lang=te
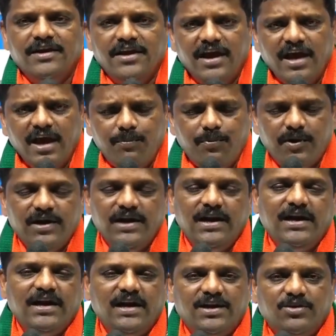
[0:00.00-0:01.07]
ఏ పని
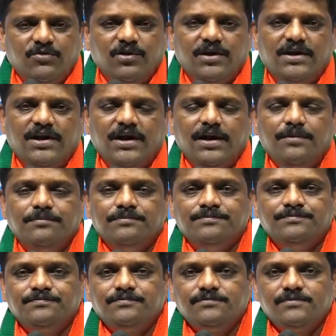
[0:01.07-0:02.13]
లేనటువంటి
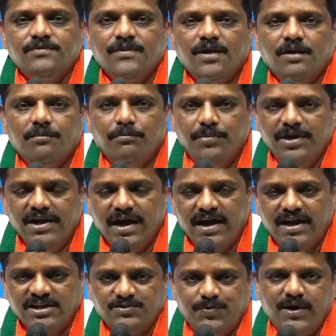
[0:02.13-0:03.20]

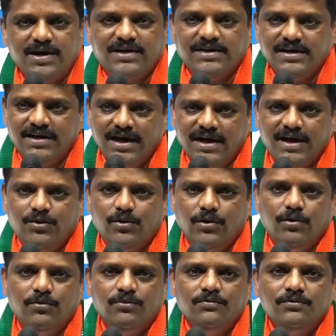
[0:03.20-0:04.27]
బీఆర్ఎస్ పార్టీ నాయకులు
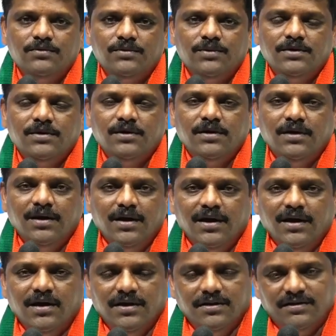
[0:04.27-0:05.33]

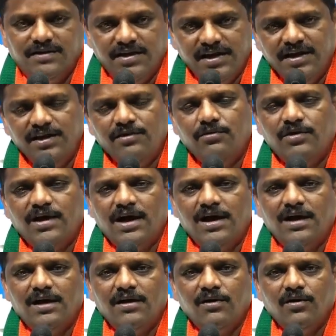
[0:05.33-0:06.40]
దీన్ని కూడా
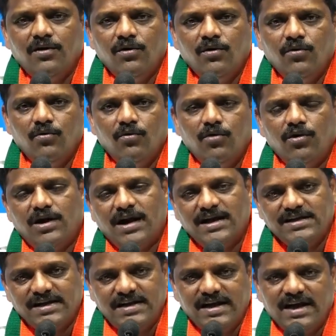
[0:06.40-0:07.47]
ఓ
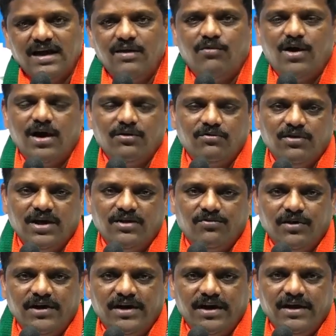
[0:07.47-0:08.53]
రాజకీయంగా
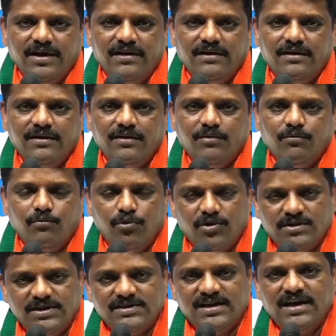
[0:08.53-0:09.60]
వాడుకునేటువంటి
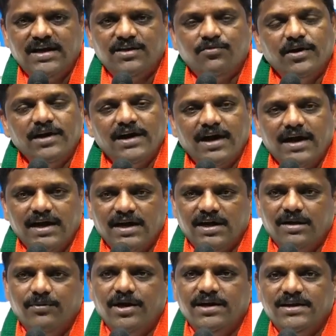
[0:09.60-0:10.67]
బురద
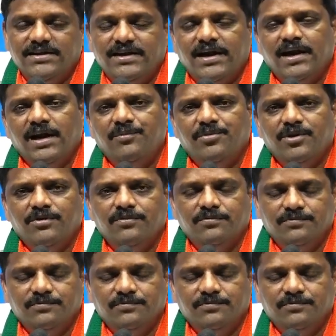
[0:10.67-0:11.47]
కార్యక్రమానికి తెరలేపారు